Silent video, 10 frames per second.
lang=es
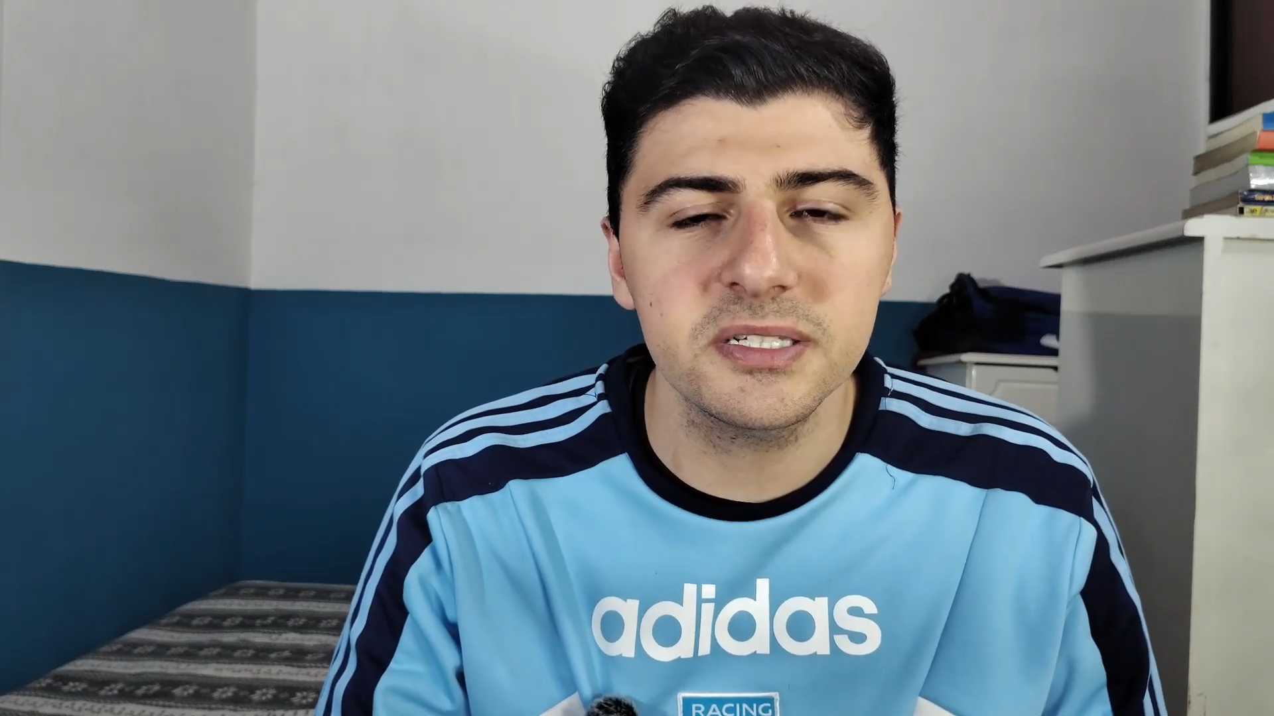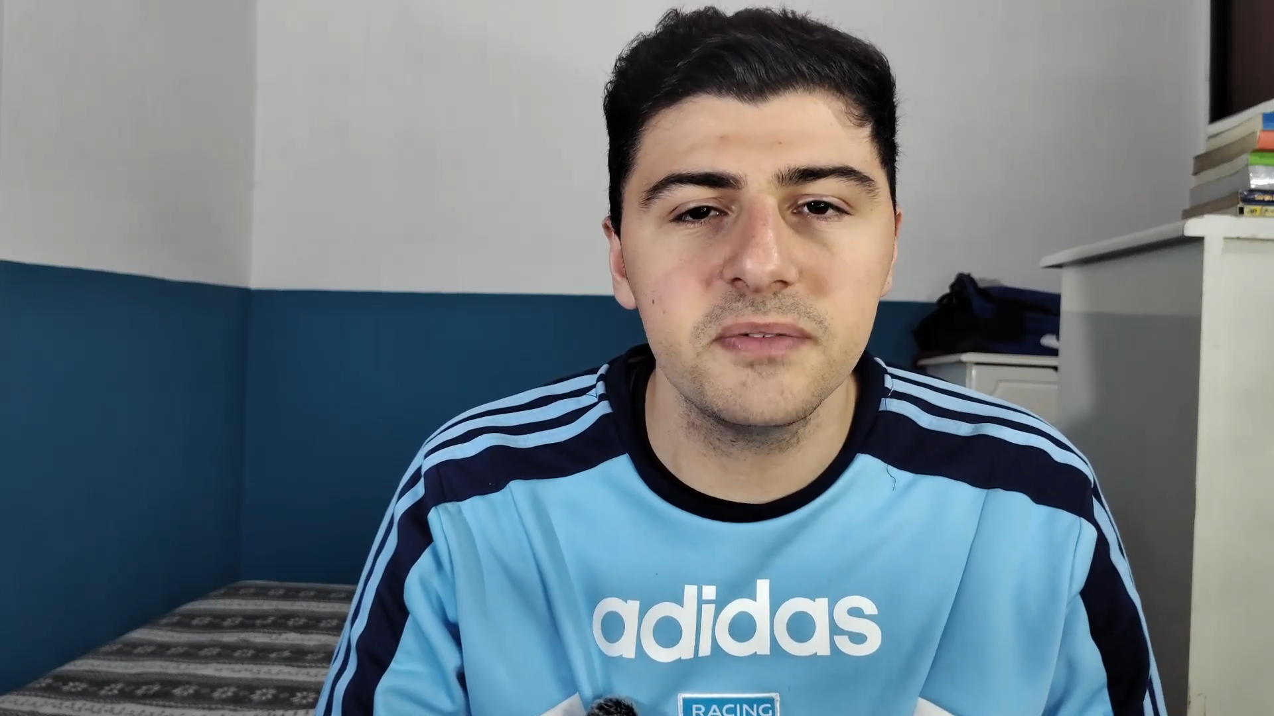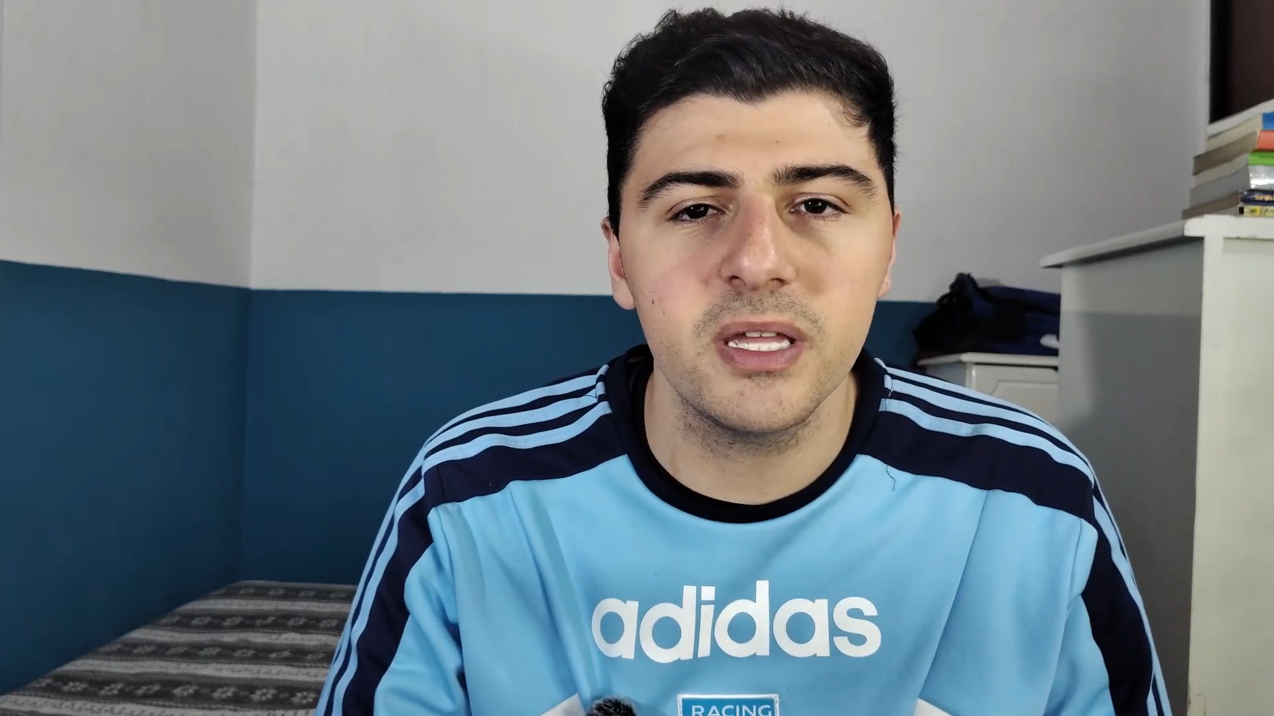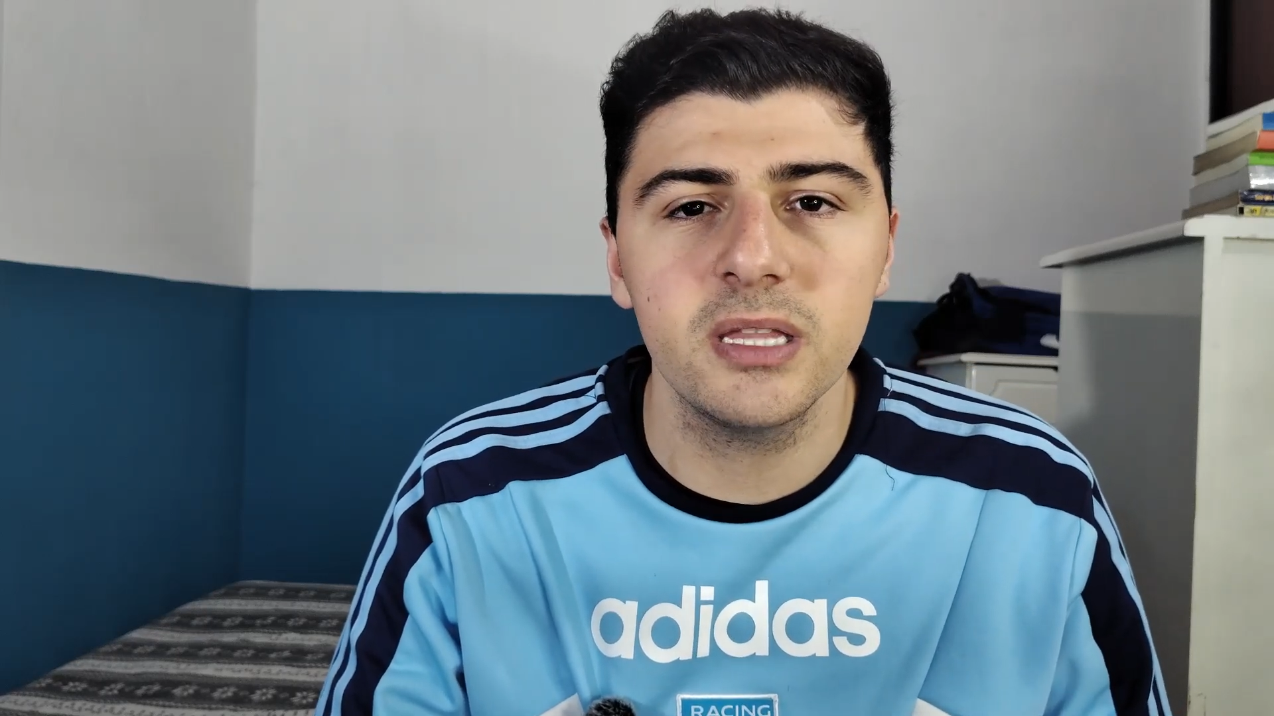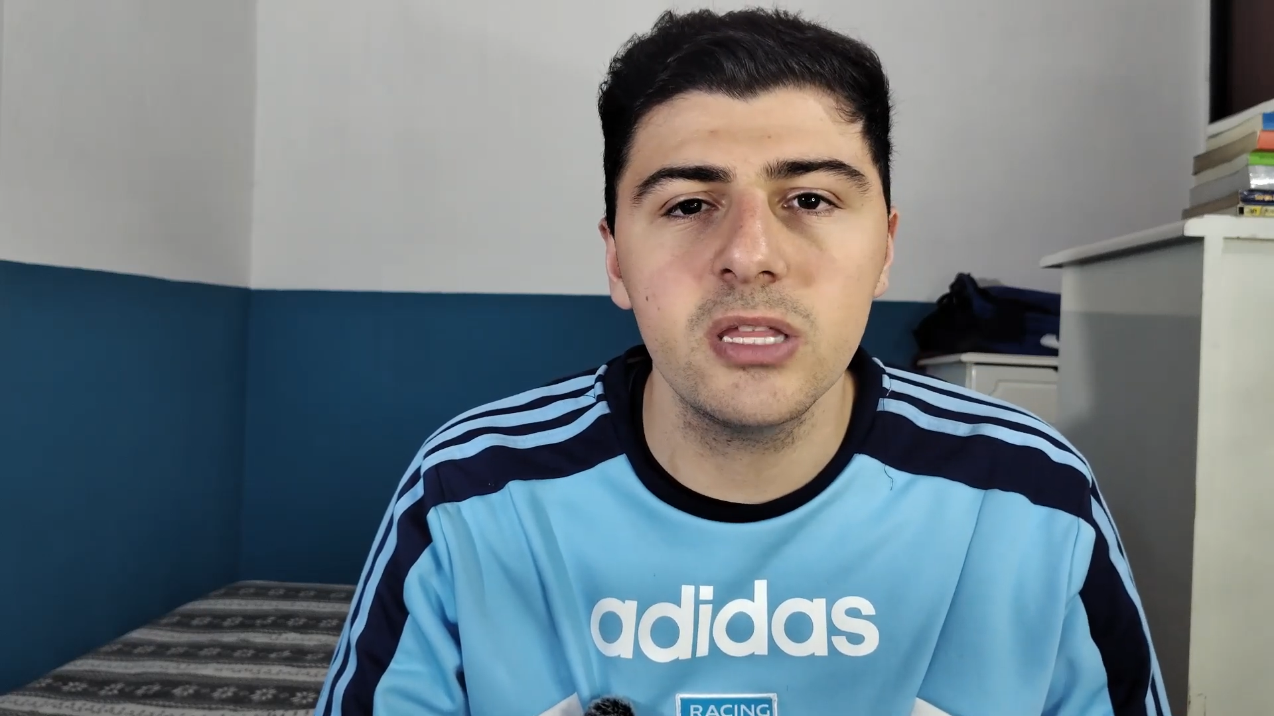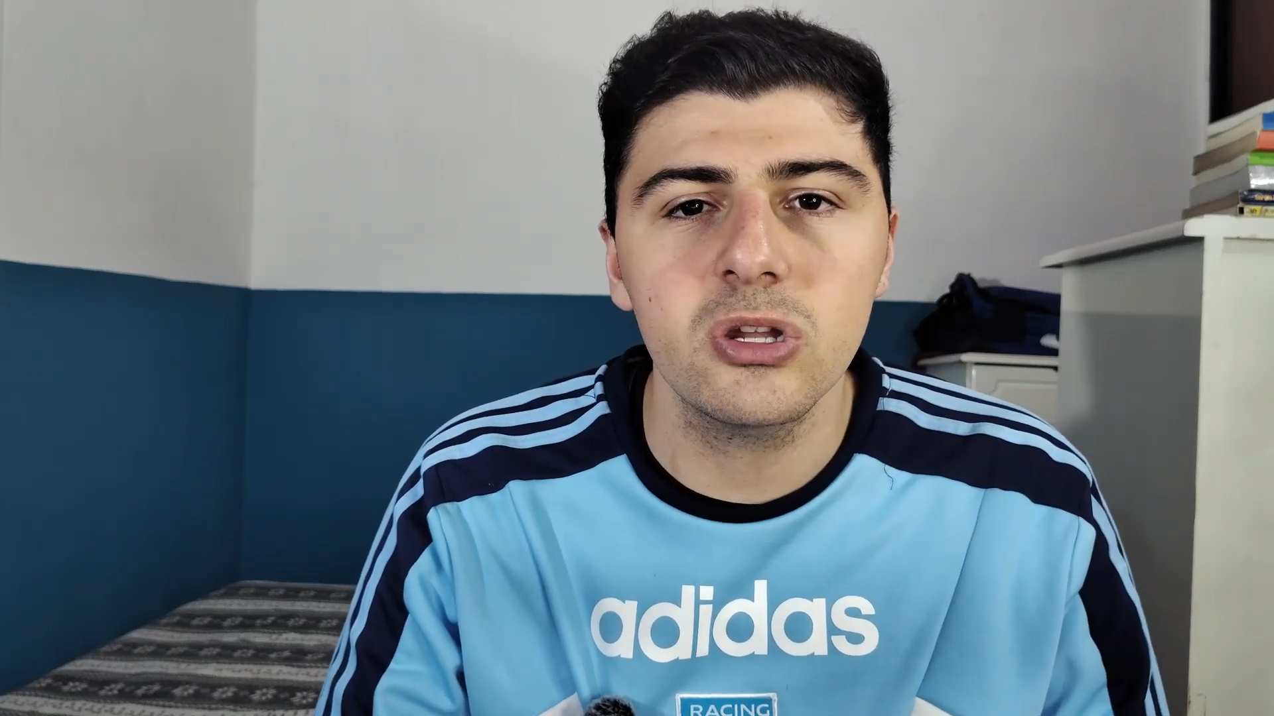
si bien